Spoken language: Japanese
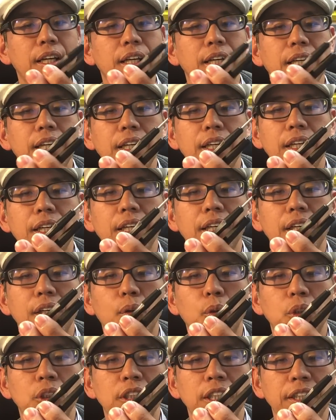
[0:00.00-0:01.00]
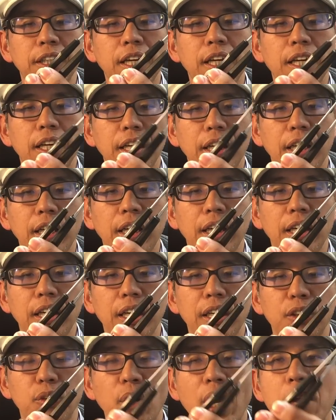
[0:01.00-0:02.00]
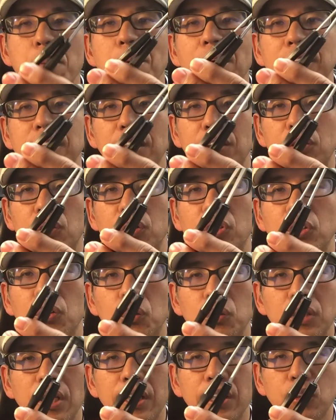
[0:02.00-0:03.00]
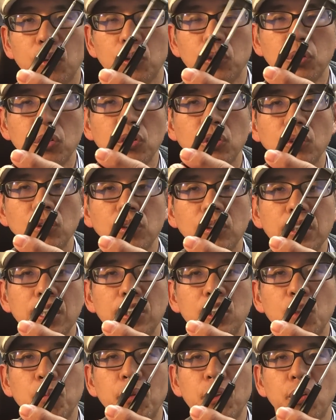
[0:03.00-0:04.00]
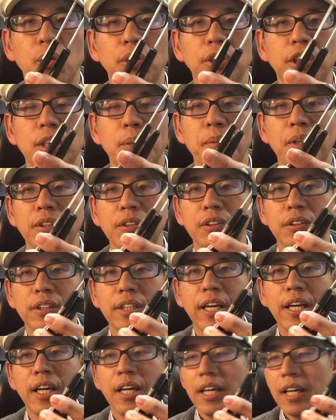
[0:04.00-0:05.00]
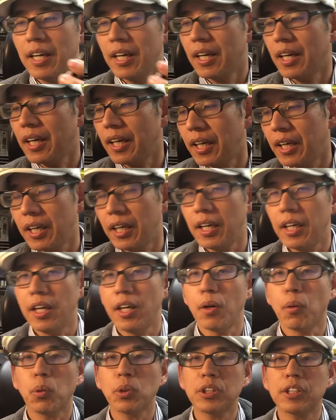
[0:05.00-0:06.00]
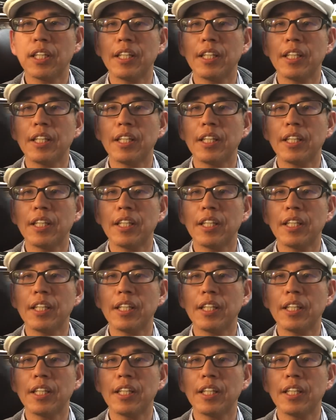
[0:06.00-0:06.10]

えー、こちらね、えー、ドライバーセット2本だけというセットも用意してますんで、えー、こち